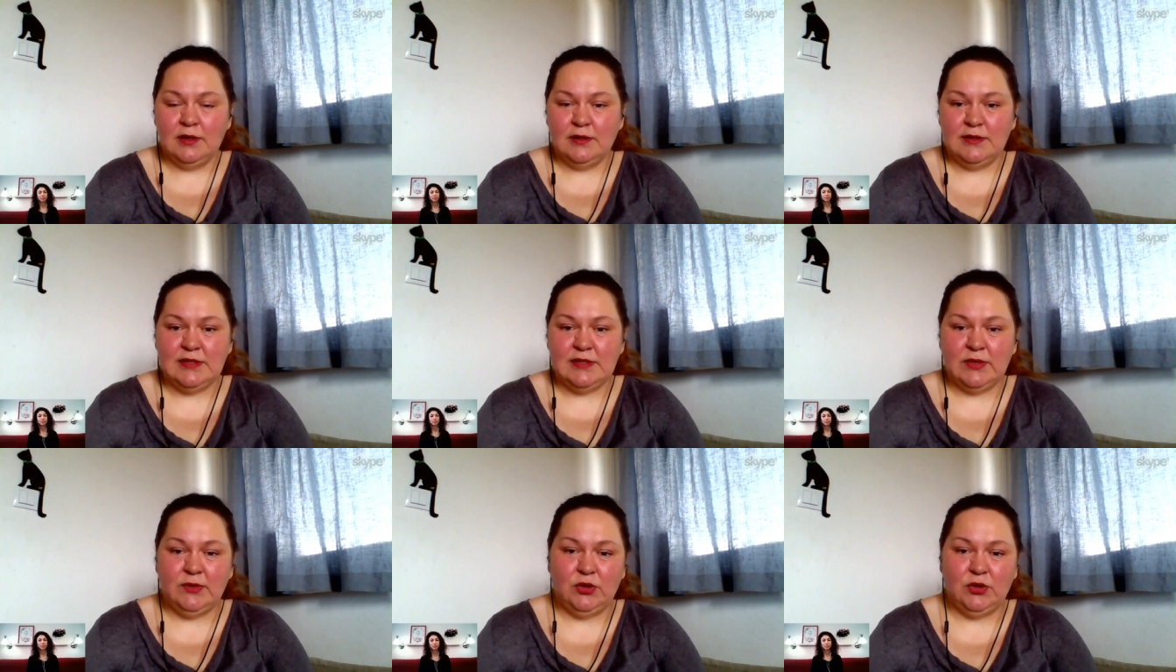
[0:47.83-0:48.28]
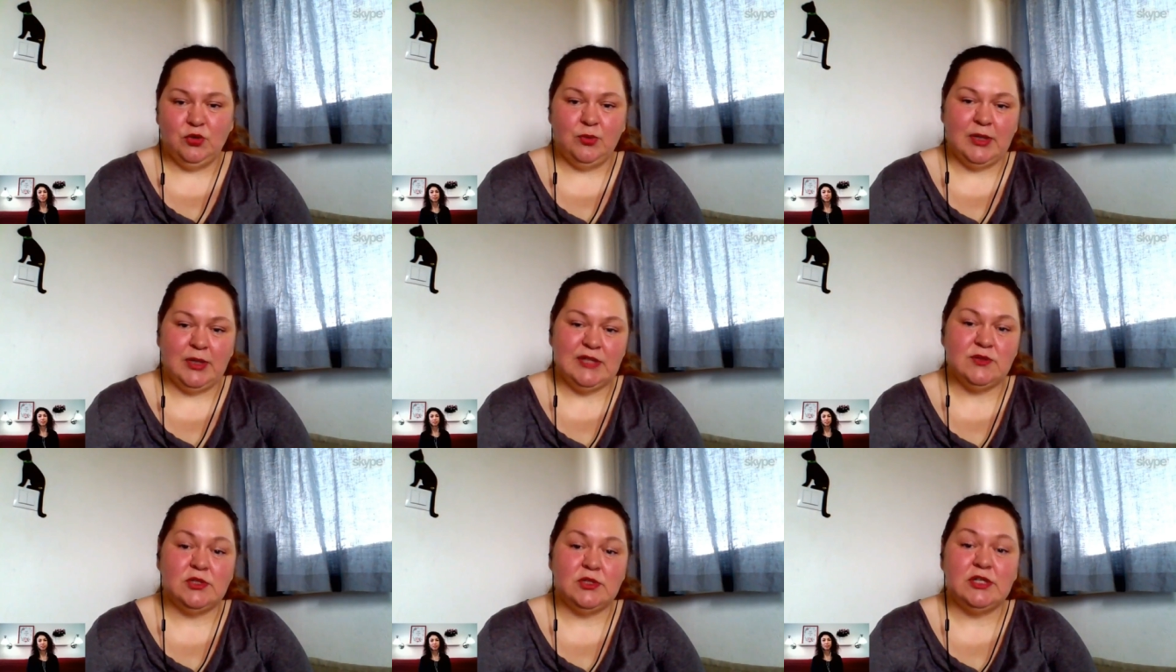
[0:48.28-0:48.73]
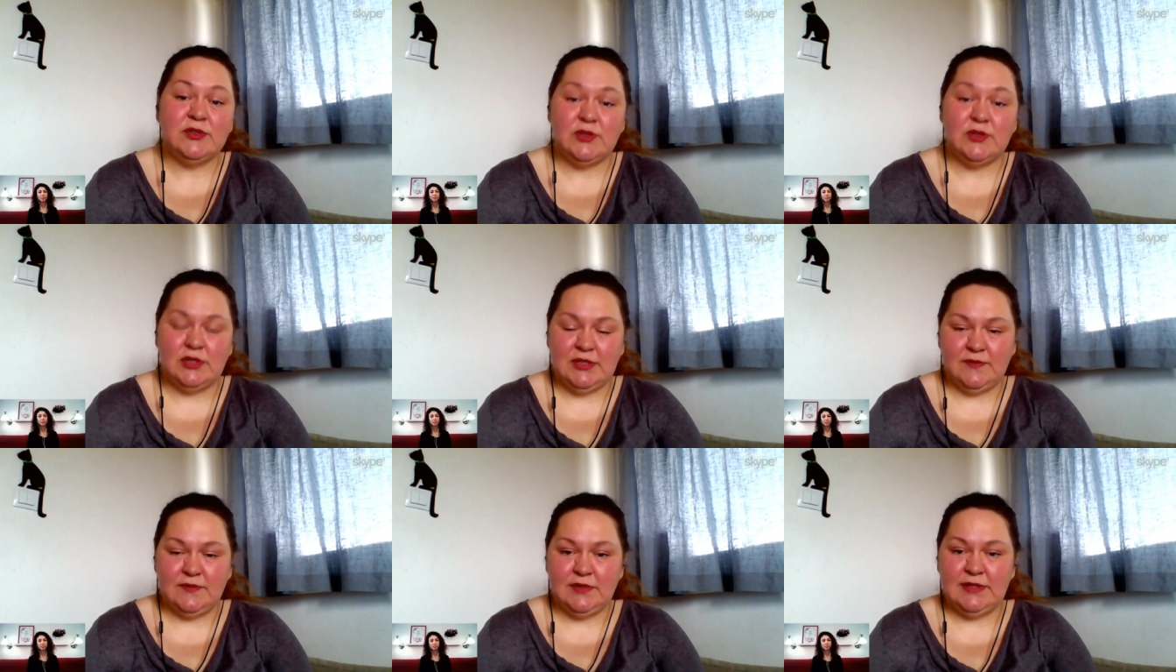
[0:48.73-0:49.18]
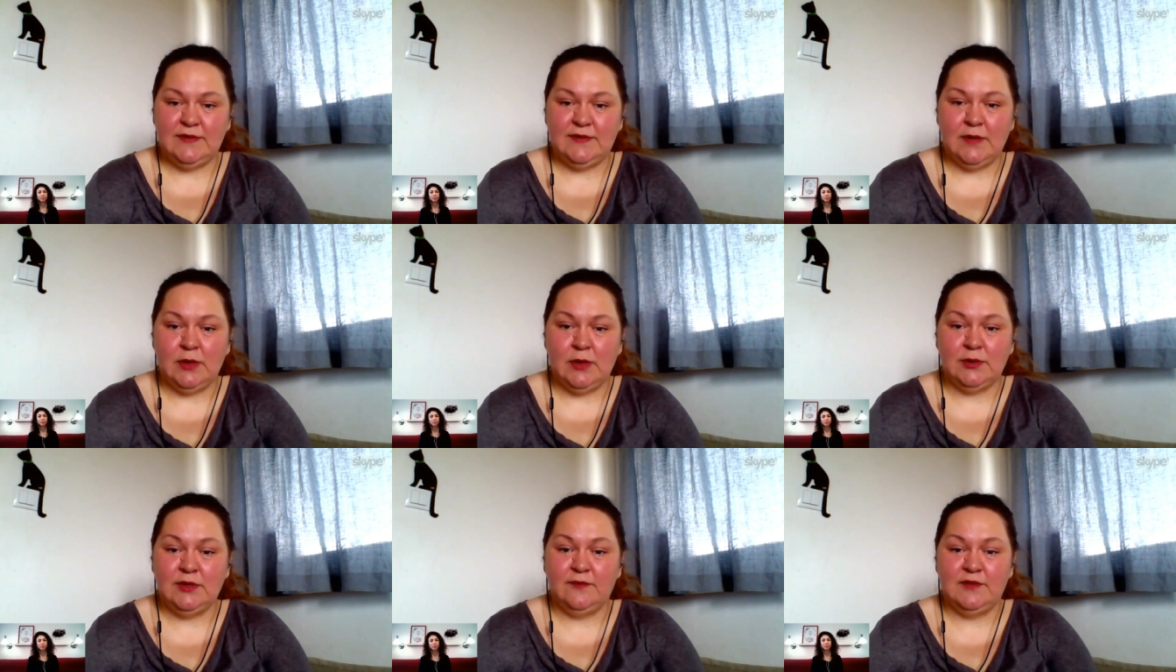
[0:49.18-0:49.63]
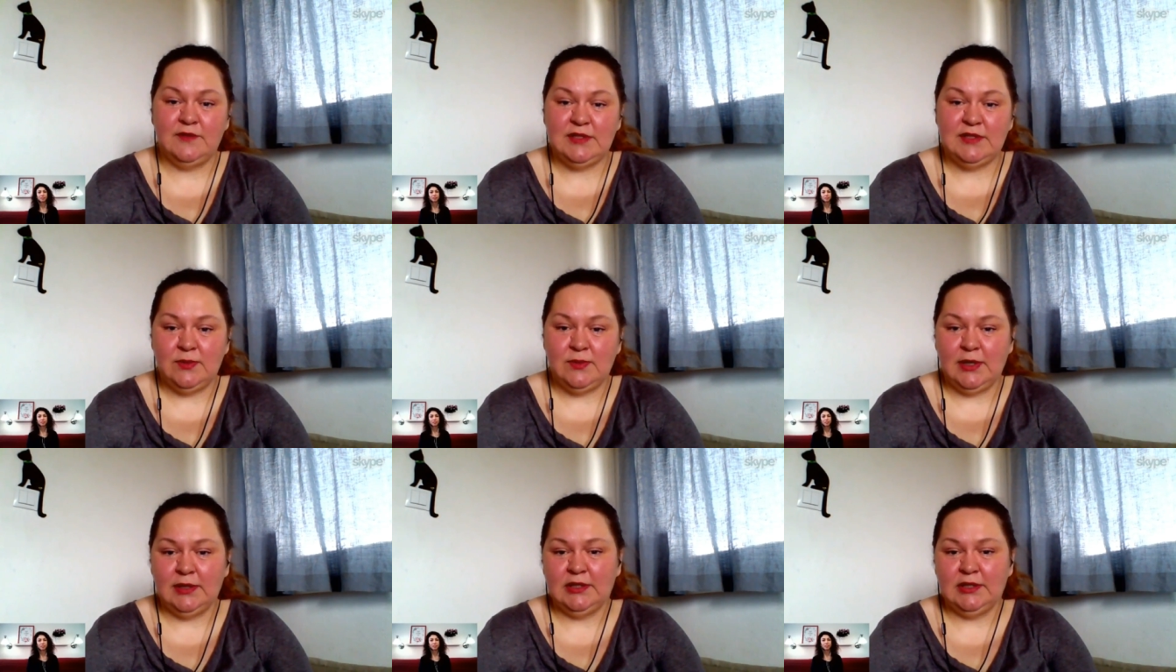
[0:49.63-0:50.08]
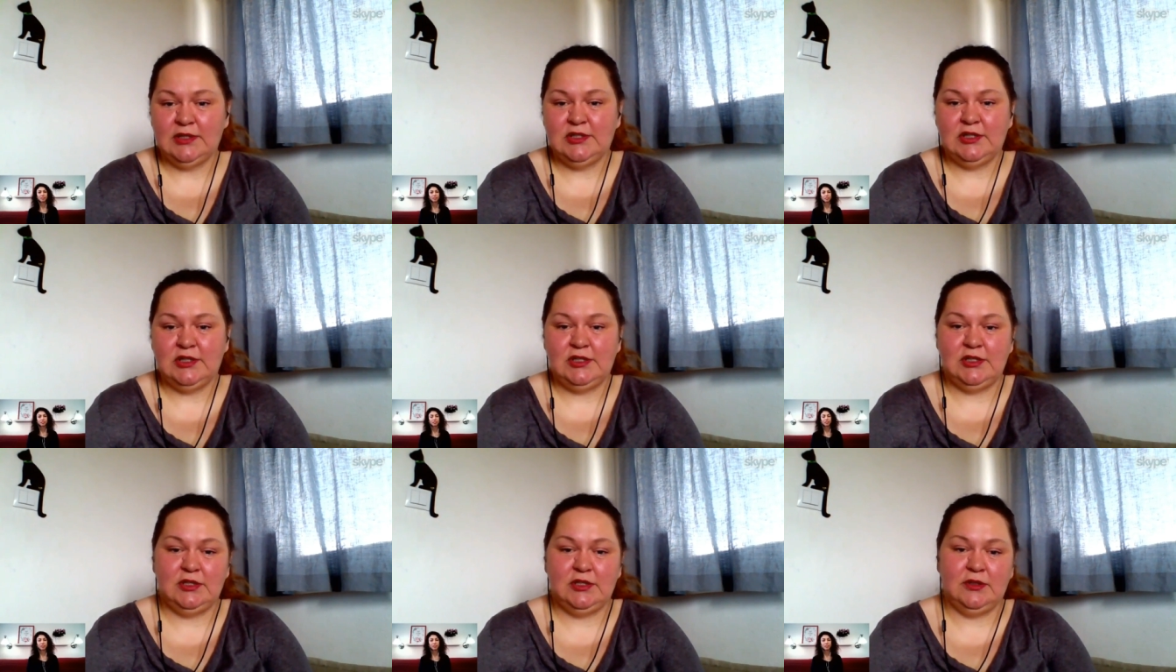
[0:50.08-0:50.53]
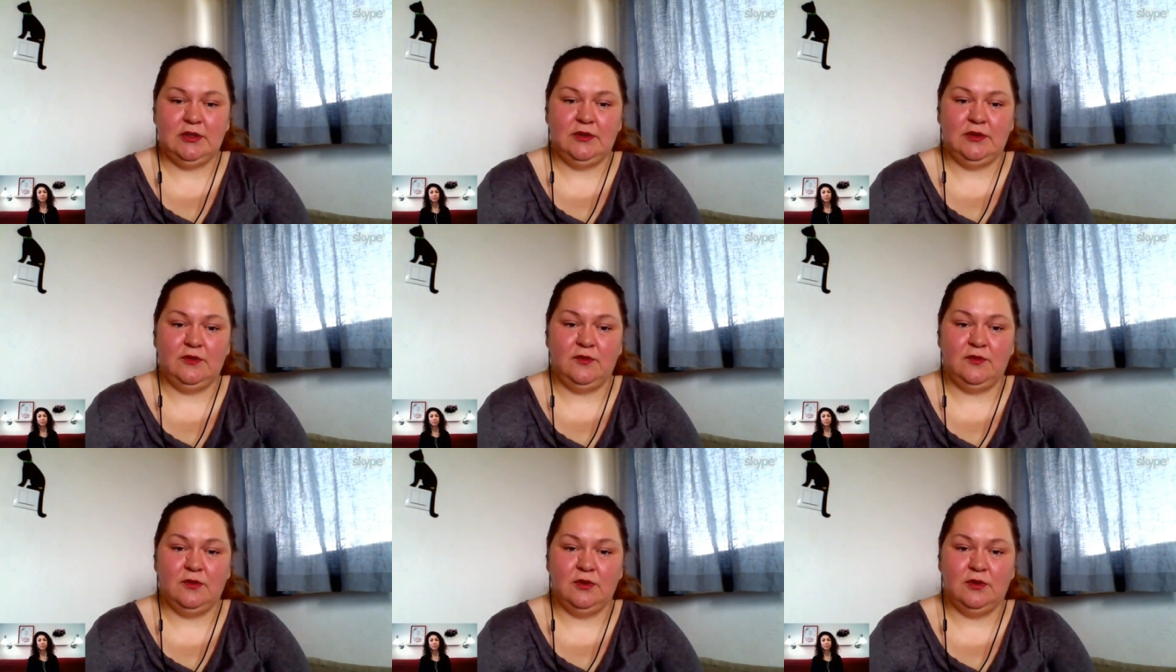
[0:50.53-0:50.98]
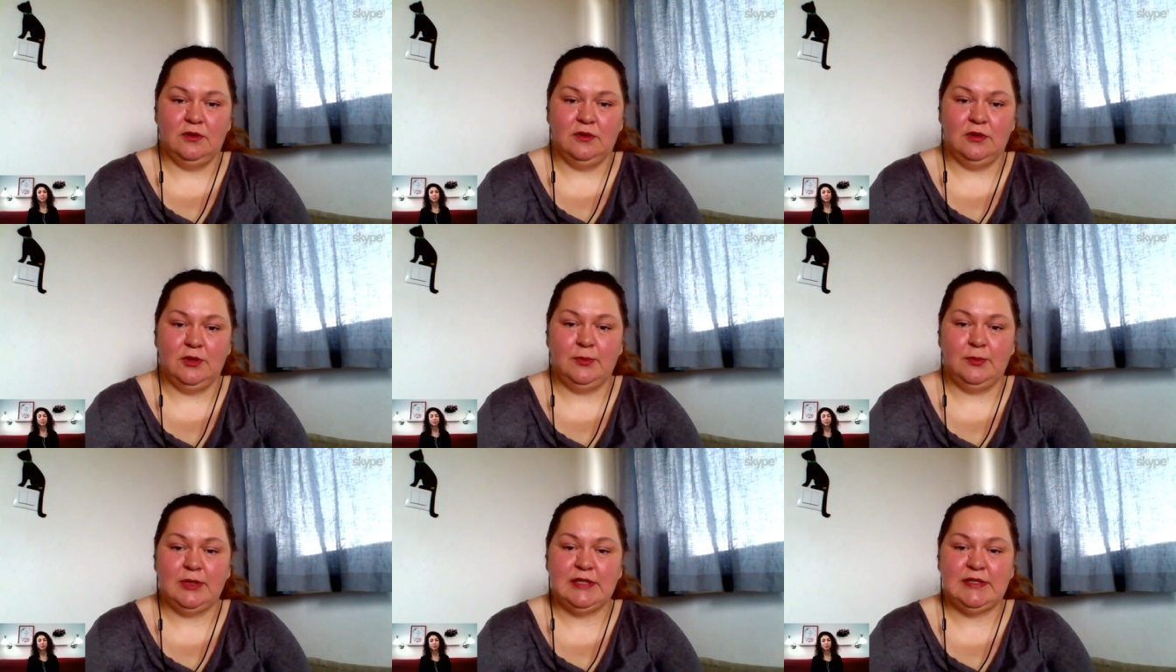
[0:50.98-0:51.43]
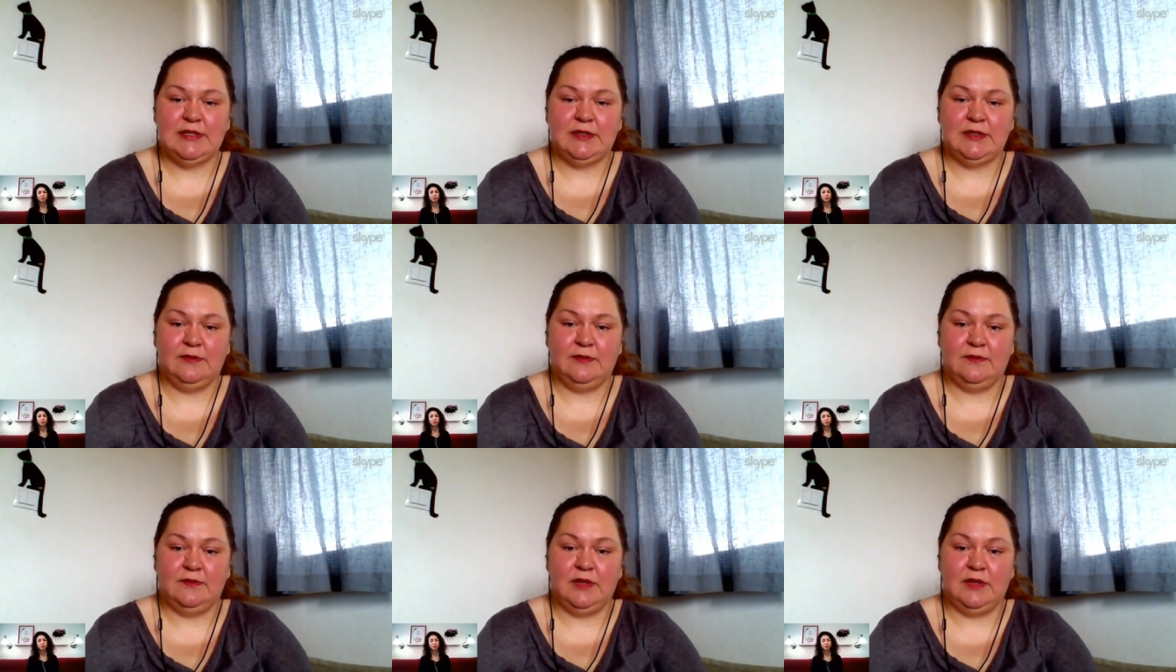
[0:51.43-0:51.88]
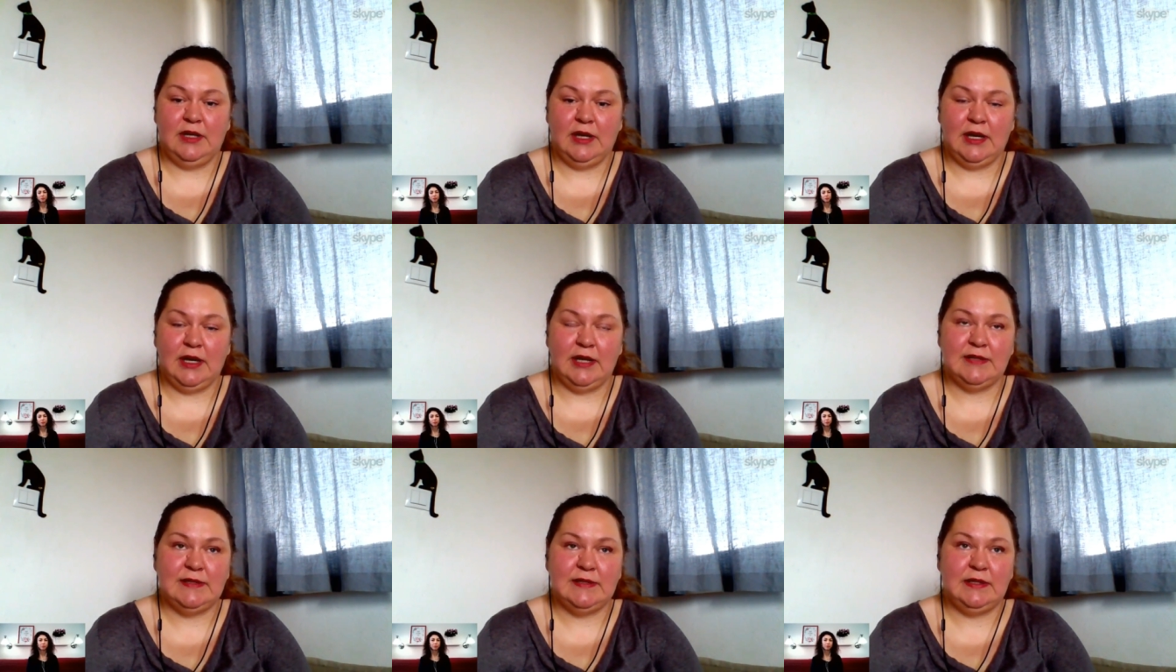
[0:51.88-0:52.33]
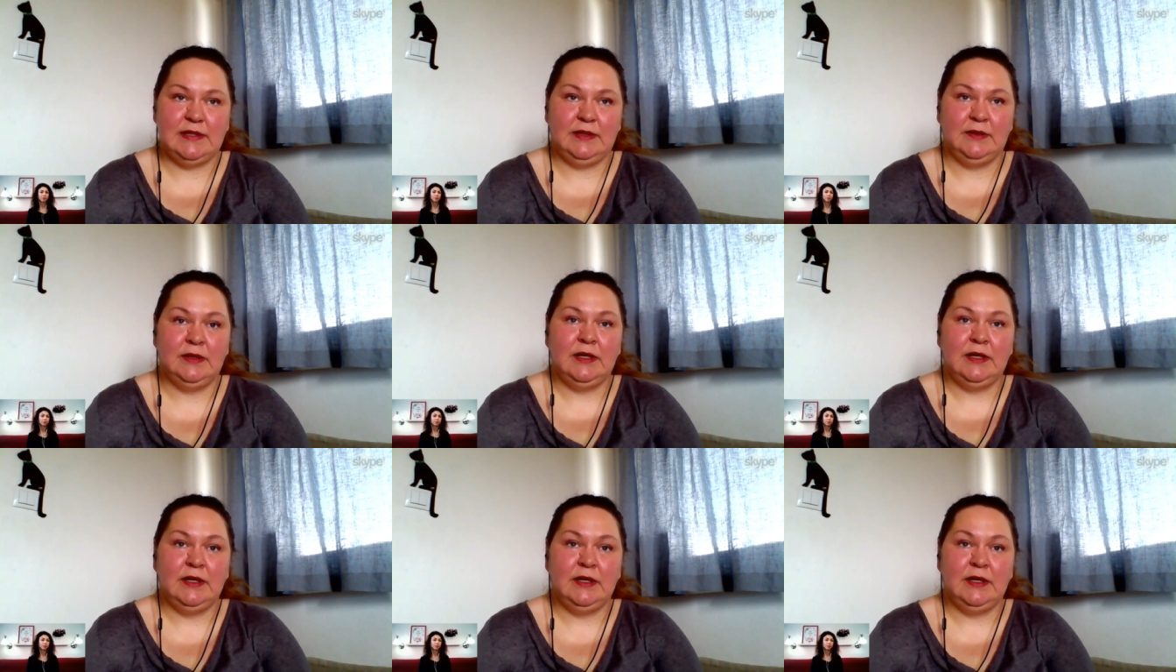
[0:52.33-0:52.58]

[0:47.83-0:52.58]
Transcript: Z zakładu prasu często jest wysyłany gdzieś do pracy w delegacji.